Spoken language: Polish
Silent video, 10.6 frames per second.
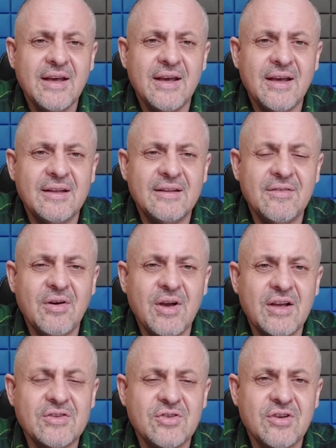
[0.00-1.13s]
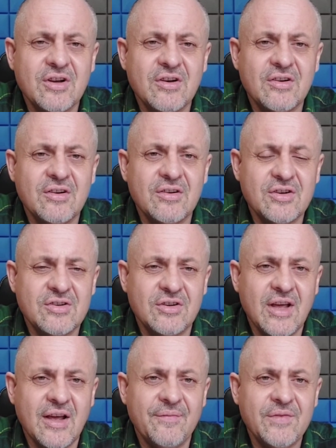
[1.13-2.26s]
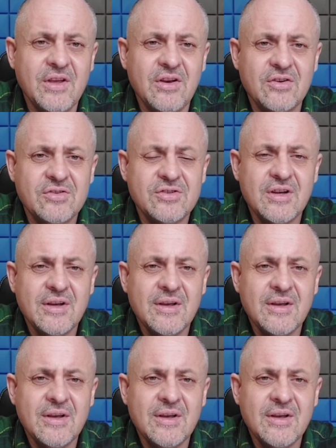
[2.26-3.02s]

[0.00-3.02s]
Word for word: e, dawała jakaś określona ilość.